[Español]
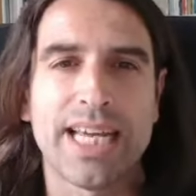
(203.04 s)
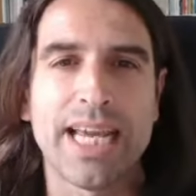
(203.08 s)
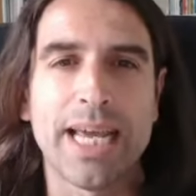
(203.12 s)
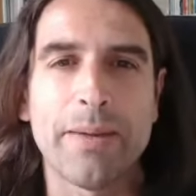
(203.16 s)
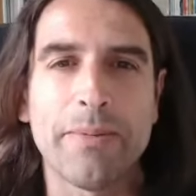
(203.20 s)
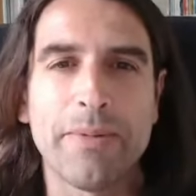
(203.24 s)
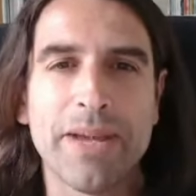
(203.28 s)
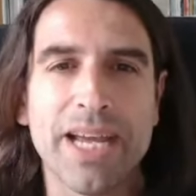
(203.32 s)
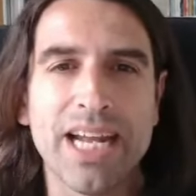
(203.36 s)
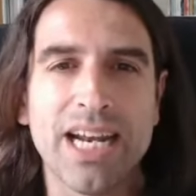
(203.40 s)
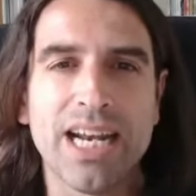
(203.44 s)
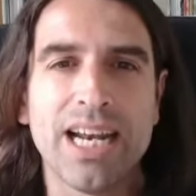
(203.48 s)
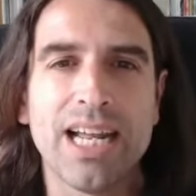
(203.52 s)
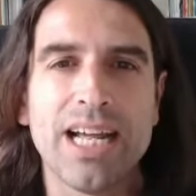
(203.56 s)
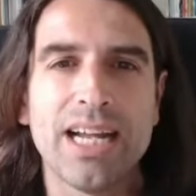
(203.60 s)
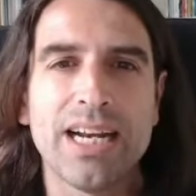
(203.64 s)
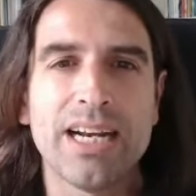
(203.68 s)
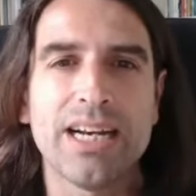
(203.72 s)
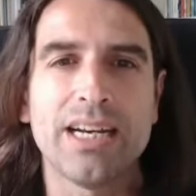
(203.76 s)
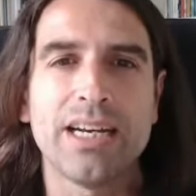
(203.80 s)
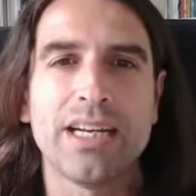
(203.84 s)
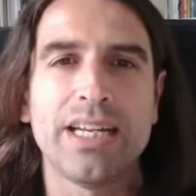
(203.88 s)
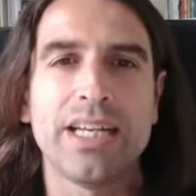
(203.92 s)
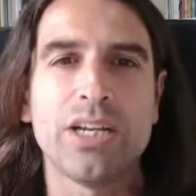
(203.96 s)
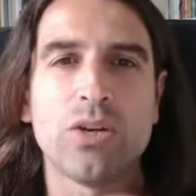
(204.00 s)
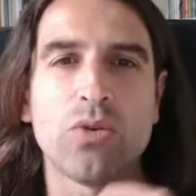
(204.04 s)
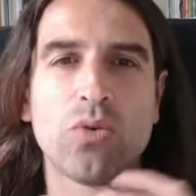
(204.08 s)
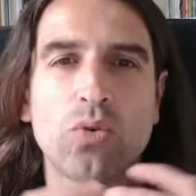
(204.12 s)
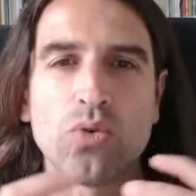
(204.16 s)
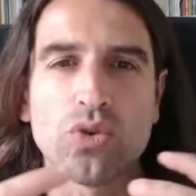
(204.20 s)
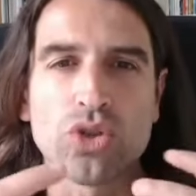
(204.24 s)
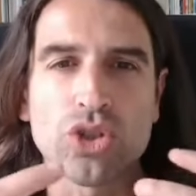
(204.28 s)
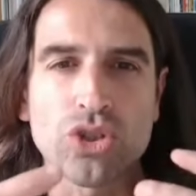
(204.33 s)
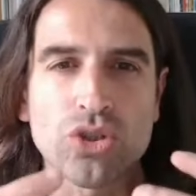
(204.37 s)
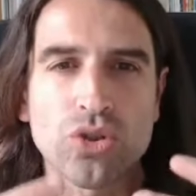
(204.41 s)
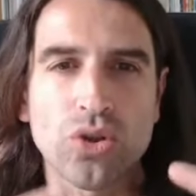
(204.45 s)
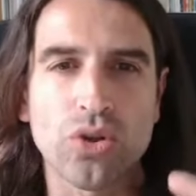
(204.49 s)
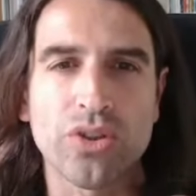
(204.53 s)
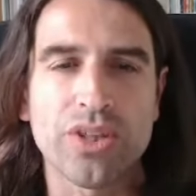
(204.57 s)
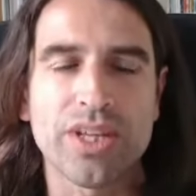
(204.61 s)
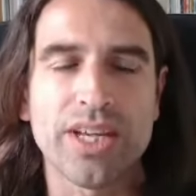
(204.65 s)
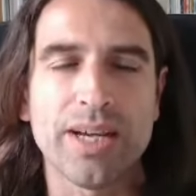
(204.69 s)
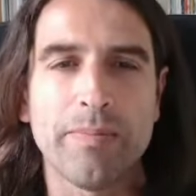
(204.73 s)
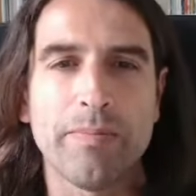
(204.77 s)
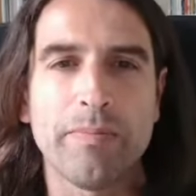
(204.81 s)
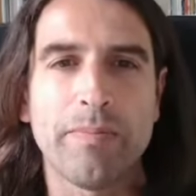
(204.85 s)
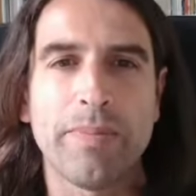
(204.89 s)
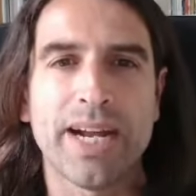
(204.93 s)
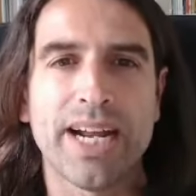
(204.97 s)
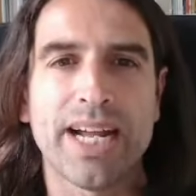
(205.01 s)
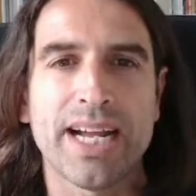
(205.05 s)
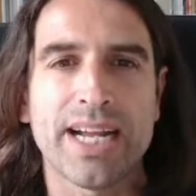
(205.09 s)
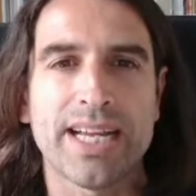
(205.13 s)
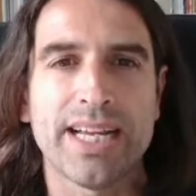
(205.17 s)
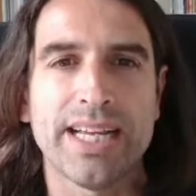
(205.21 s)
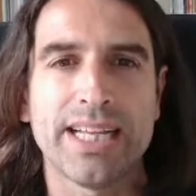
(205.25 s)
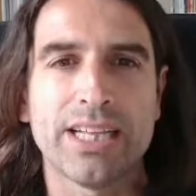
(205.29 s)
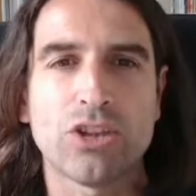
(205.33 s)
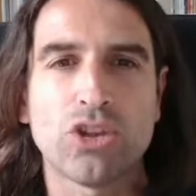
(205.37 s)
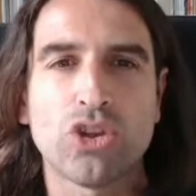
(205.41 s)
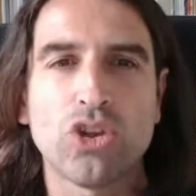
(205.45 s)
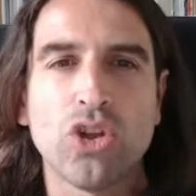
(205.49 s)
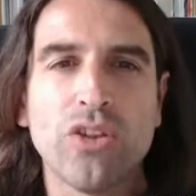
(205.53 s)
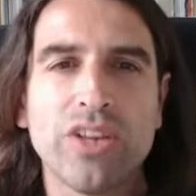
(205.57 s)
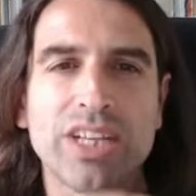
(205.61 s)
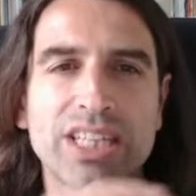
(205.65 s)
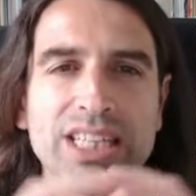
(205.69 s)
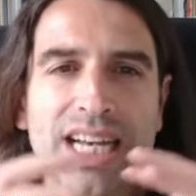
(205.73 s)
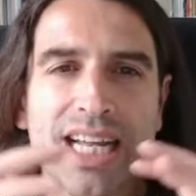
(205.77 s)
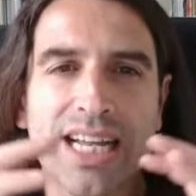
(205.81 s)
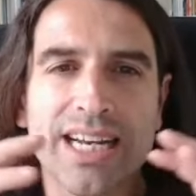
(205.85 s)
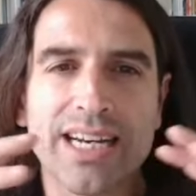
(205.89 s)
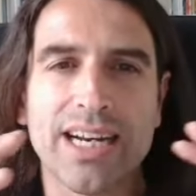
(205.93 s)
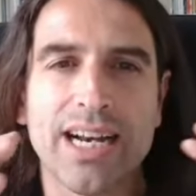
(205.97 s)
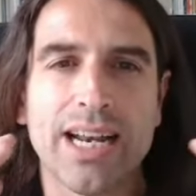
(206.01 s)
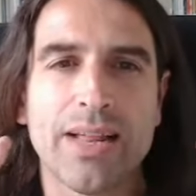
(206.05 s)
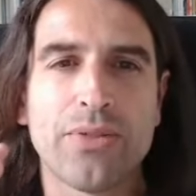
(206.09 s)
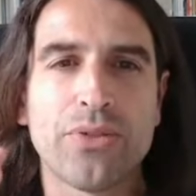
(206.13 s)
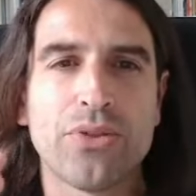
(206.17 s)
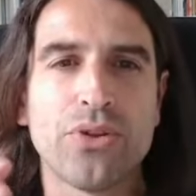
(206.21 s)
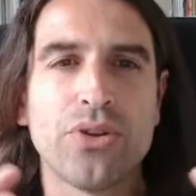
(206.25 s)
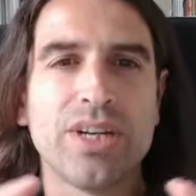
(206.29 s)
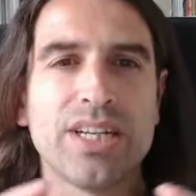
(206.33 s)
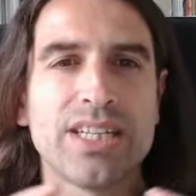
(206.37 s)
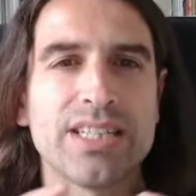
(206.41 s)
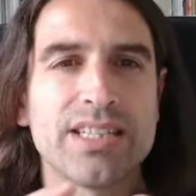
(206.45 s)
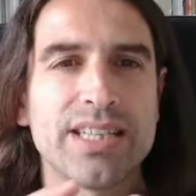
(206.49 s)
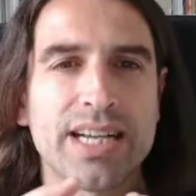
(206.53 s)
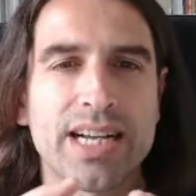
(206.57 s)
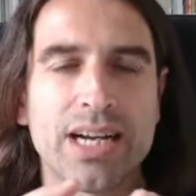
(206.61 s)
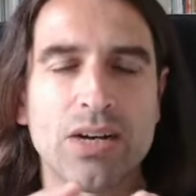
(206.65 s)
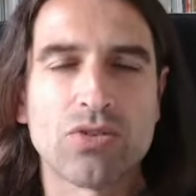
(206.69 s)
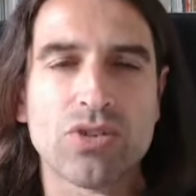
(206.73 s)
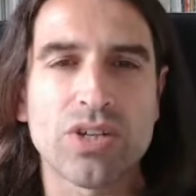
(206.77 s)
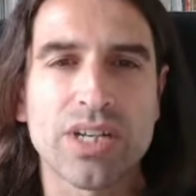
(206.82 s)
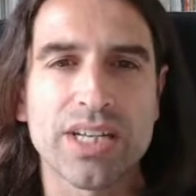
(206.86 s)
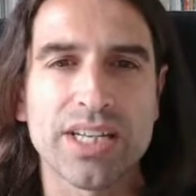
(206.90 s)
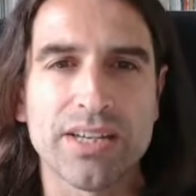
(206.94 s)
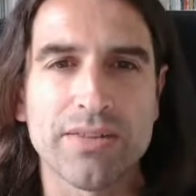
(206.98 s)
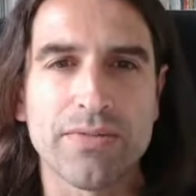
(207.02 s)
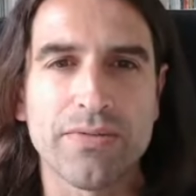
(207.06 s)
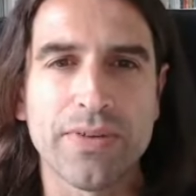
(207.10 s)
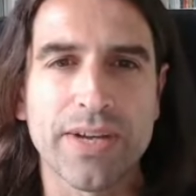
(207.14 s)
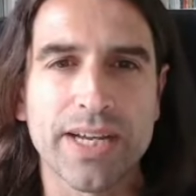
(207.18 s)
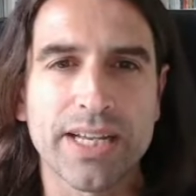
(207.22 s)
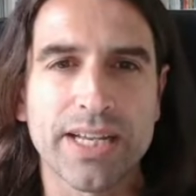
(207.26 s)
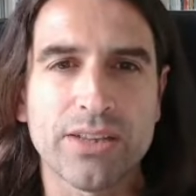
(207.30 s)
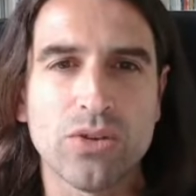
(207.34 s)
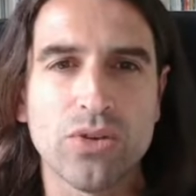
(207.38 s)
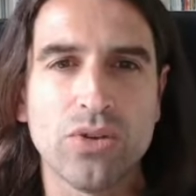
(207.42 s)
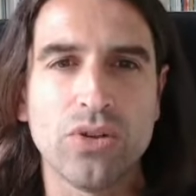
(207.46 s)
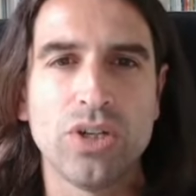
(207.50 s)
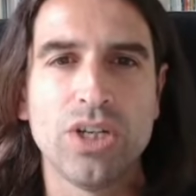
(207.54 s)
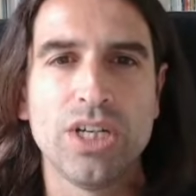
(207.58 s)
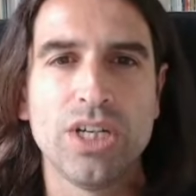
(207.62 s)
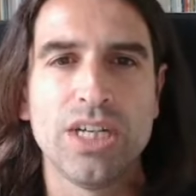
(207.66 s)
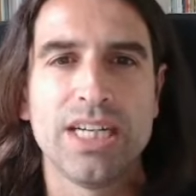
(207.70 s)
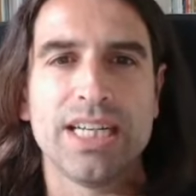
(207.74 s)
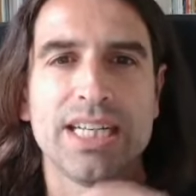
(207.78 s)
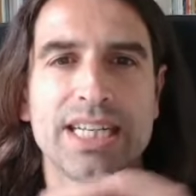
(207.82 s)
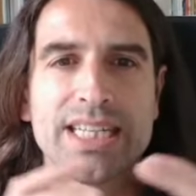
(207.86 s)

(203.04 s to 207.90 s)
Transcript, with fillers: que velan y custodian para que todas las relaciones de causa y efecto